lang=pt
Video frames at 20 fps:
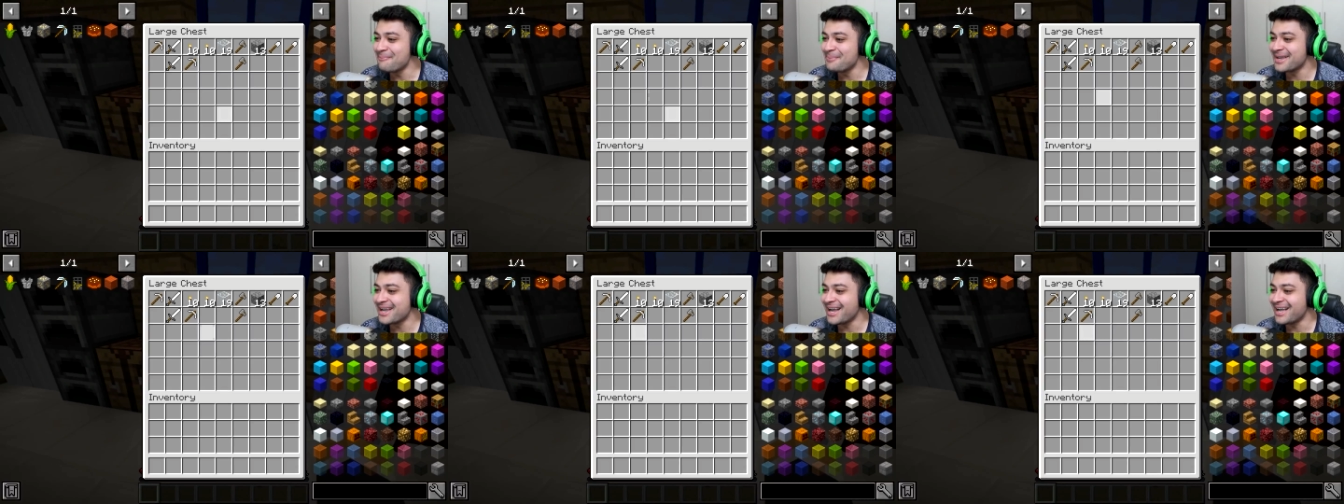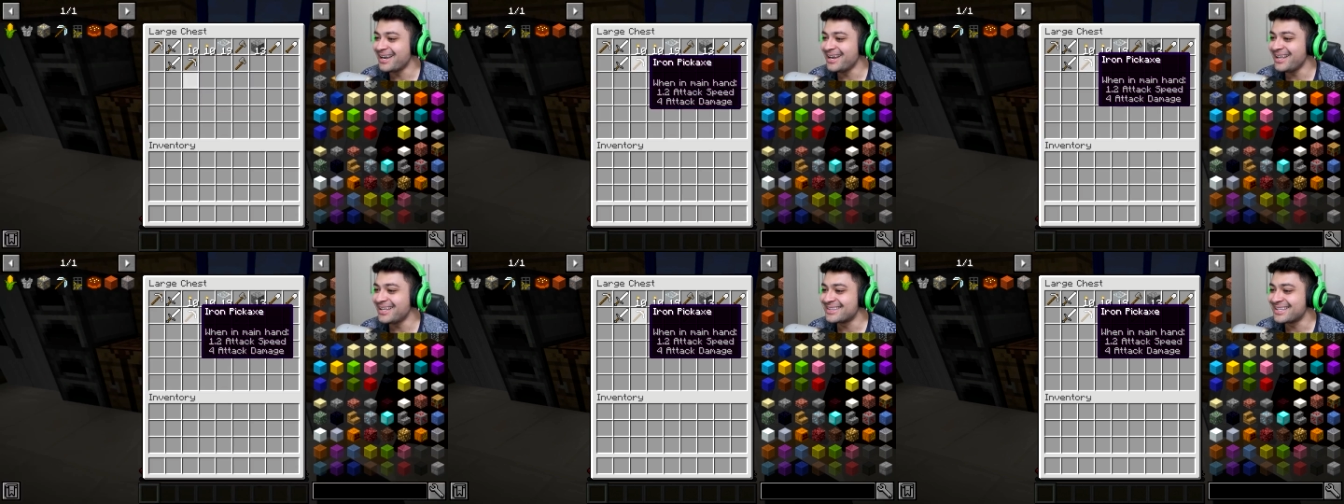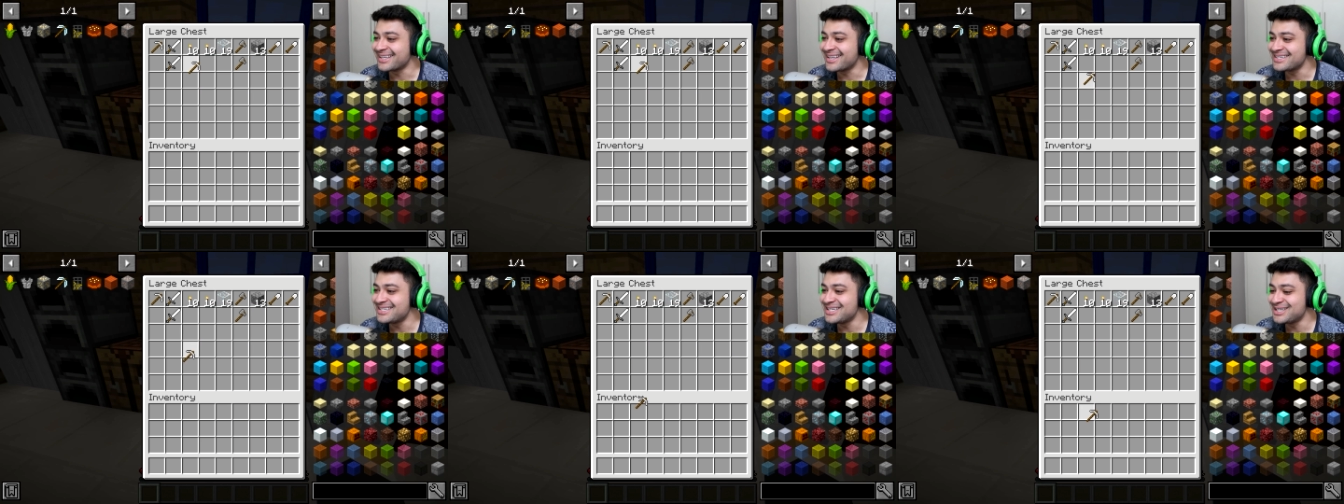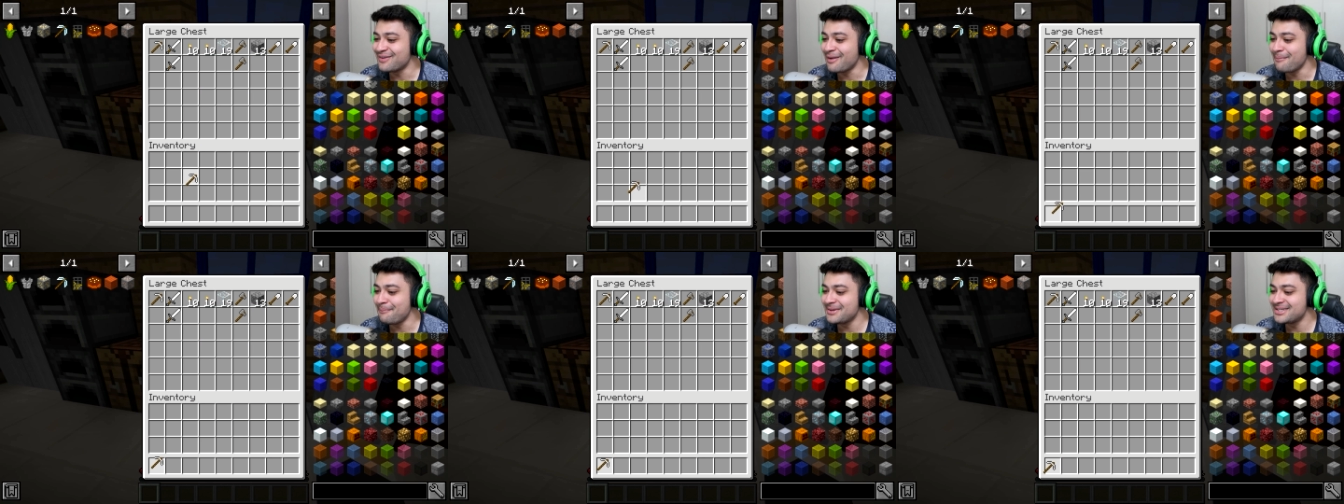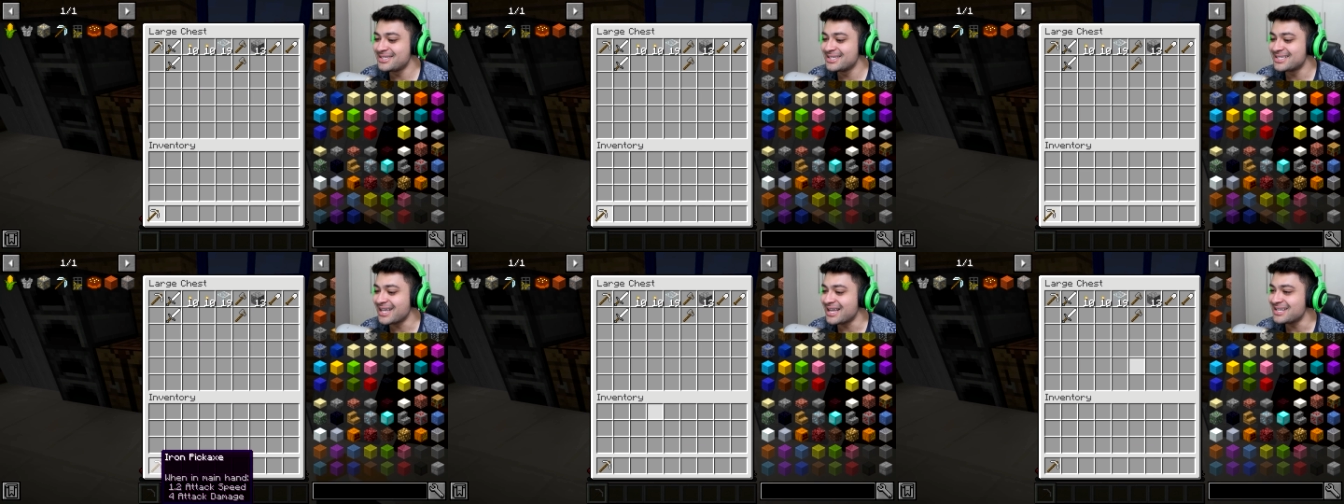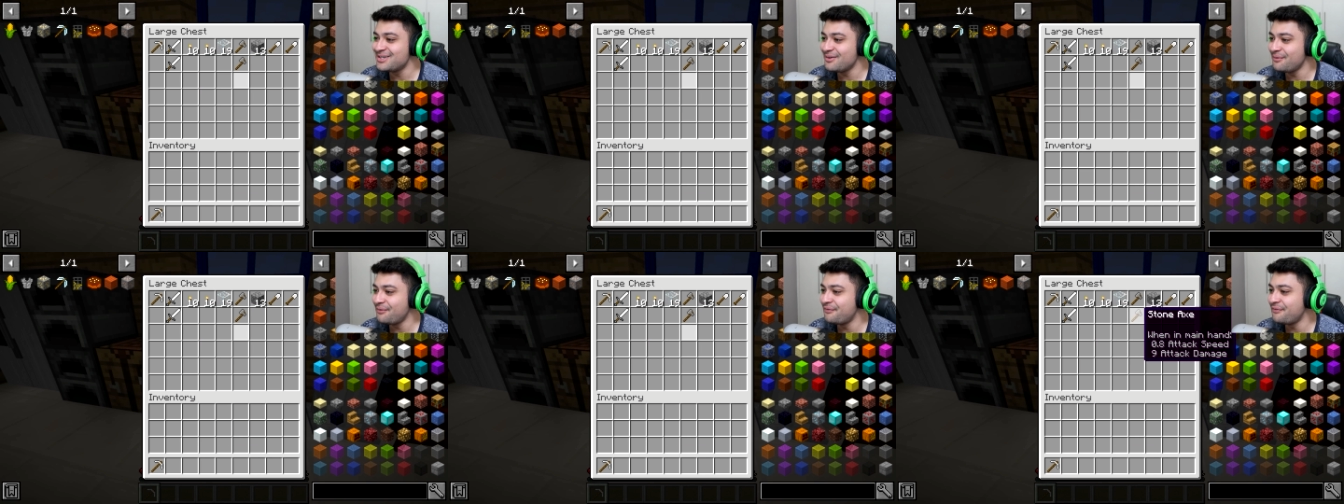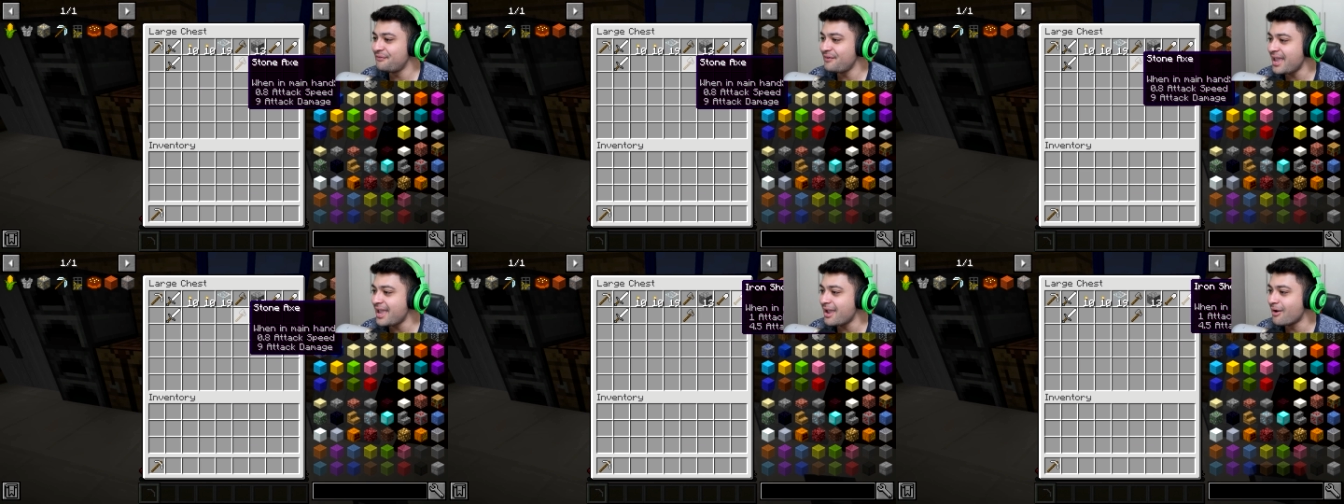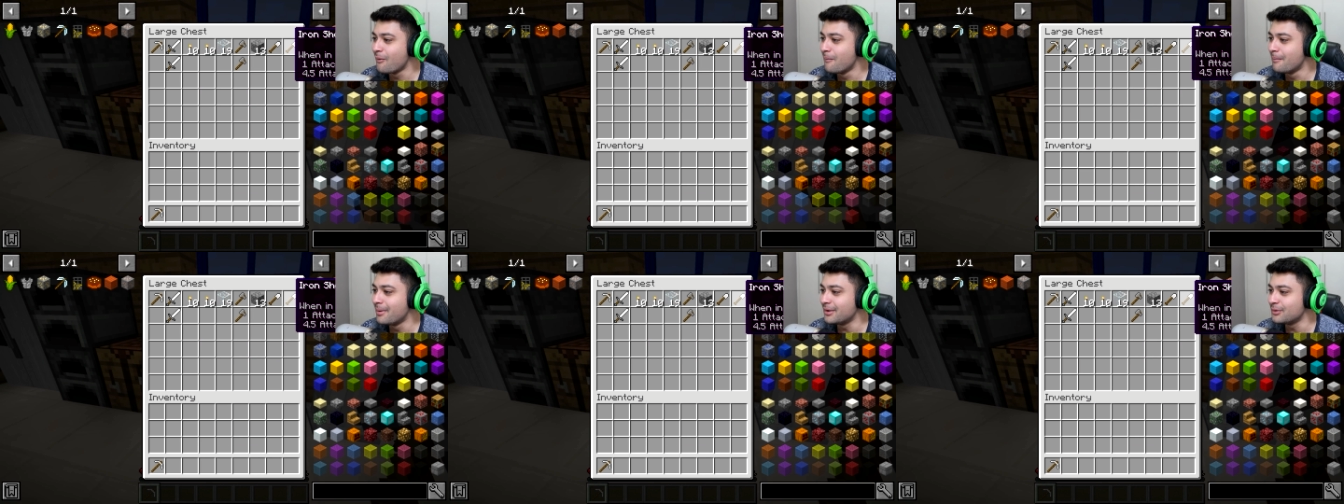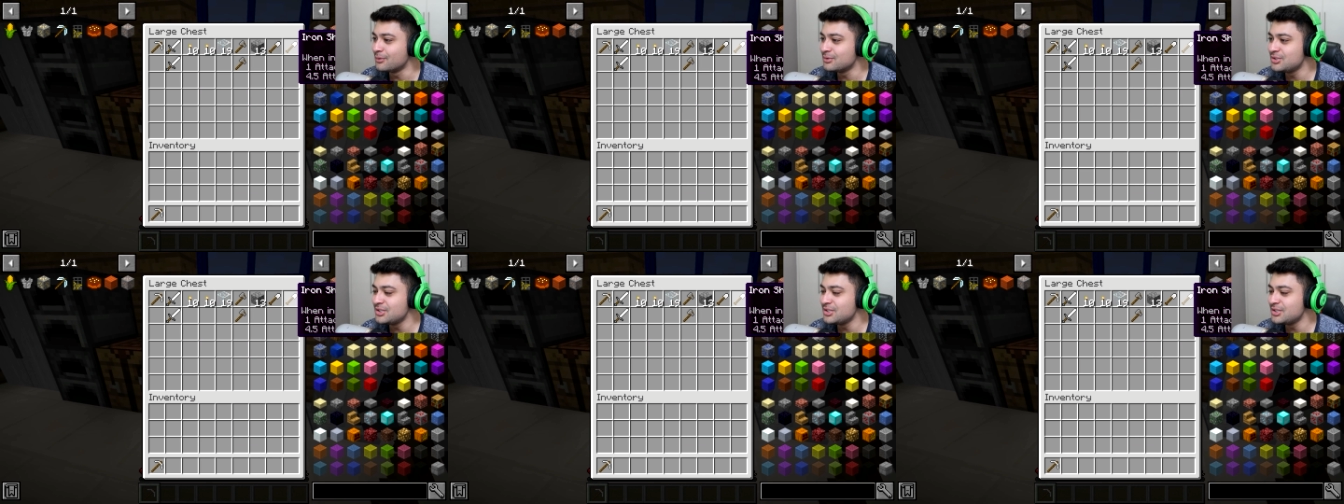a picareta que a gente vai precisar de ferro, mano.